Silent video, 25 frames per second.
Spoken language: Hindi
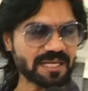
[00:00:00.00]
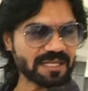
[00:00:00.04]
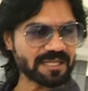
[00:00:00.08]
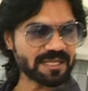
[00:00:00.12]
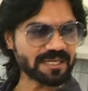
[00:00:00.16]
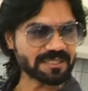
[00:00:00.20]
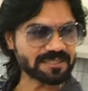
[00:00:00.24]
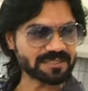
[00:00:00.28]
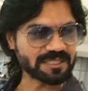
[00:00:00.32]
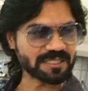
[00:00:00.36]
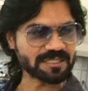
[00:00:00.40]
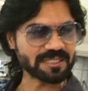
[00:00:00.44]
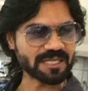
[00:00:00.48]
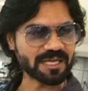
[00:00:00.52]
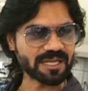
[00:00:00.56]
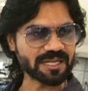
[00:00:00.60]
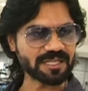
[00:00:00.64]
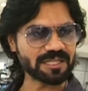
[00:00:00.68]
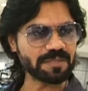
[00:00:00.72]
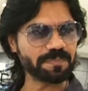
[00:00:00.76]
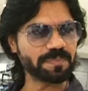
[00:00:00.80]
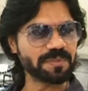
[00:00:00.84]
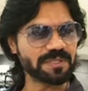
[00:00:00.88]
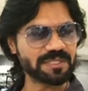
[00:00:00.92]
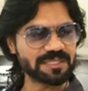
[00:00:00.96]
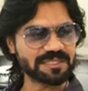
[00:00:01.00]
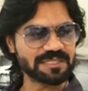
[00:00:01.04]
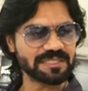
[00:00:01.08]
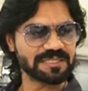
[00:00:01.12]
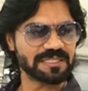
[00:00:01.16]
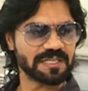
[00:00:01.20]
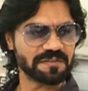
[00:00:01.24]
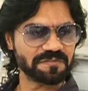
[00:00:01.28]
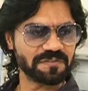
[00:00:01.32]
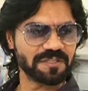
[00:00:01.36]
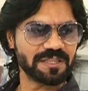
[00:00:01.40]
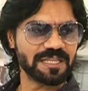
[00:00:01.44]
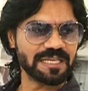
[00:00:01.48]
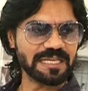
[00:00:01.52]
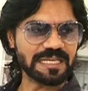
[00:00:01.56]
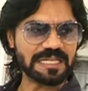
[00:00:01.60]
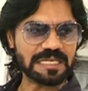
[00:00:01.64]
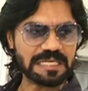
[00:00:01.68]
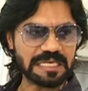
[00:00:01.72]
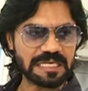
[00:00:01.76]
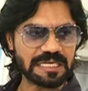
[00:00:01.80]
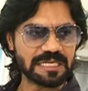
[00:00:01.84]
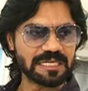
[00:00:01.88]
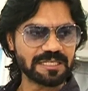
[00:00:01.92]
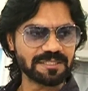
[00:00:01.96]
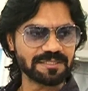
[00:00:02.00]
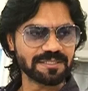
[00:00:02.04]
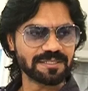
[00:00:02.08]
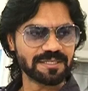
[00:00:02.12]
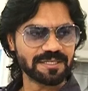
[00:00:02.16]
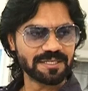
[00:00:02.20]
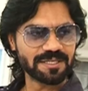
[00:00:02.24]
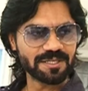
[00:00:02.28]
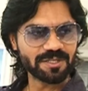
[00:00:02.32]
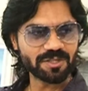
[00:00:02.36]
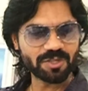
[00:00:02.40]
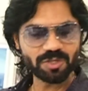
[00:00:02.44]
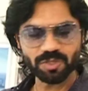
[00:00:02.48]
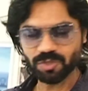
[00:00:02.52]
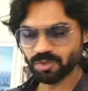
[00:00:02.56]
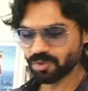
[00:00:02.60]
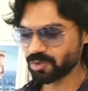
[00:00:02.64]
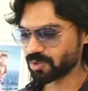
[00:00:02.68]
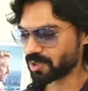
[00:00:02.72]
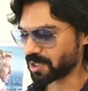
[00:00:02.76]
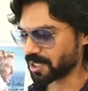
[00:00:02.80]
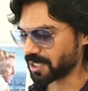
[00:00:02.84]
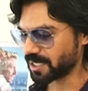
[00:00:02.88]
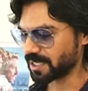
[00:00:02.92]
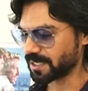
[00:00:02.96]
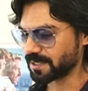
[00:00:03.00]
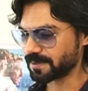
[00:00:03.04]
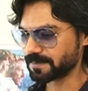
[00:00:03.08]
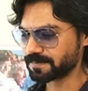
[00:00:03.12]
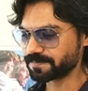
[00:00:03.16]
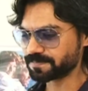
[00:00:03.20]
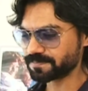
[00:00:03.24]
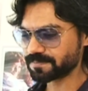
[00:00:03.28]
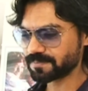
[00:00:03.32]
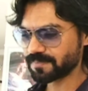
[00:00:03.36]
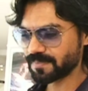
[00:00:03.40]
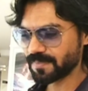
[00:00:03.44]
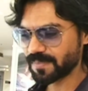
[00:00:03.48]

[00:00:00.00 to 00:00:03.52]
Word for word: ज़्यादा अच्छा जा रहा था बट दिस इज़ थिंग इन लिनन तो um,